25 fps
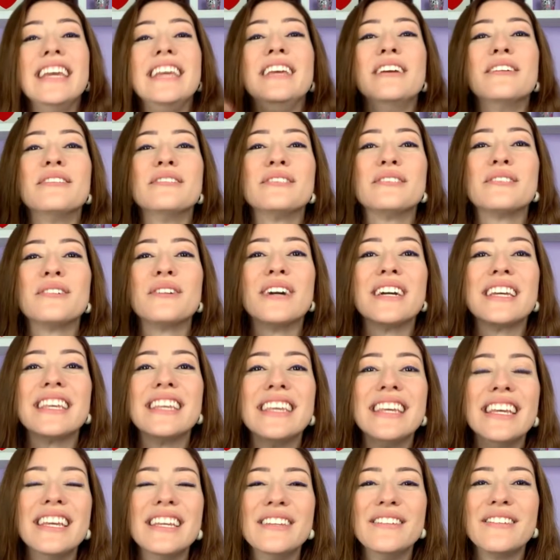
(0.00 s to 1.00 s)
e eu tô
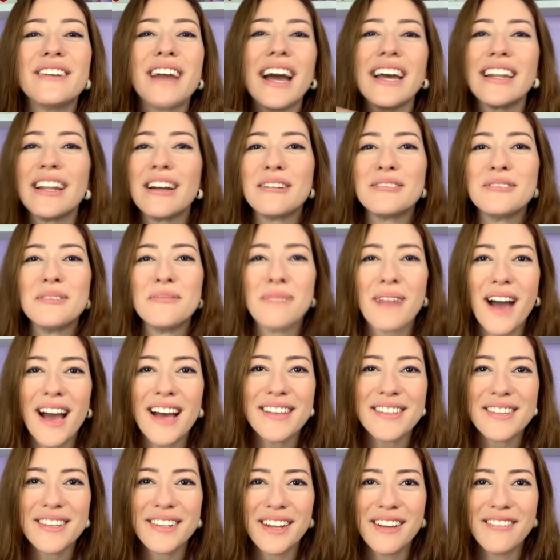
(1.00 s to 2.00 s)
aqui no canal do
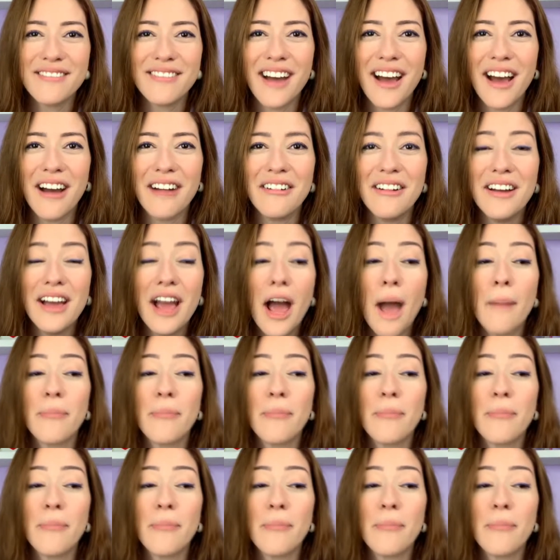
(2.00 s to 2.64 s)
Márcio Navarro.